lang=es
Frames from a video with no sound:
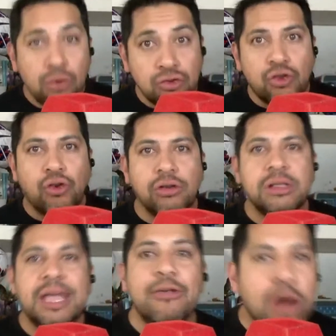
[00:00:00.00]
junto
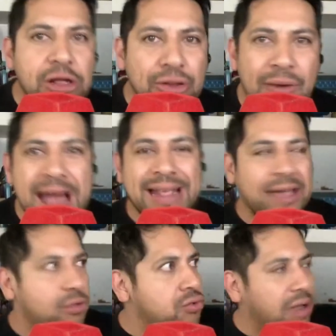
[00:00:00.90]
con Eduardo
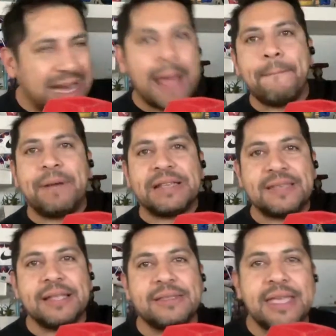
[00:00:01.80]
Vargas, de un gran
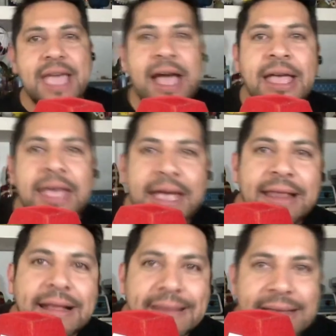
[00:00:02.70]
presente ya
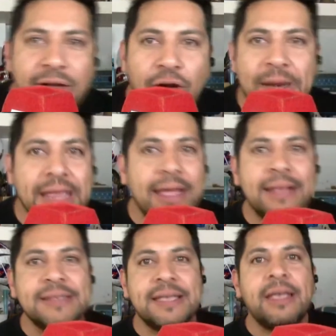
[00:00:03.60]
en el Atlético
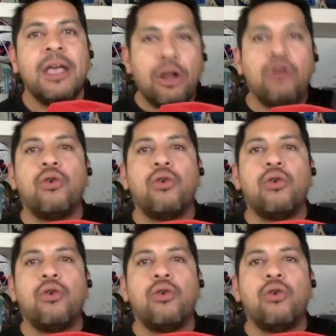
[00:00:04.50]
Paranaense,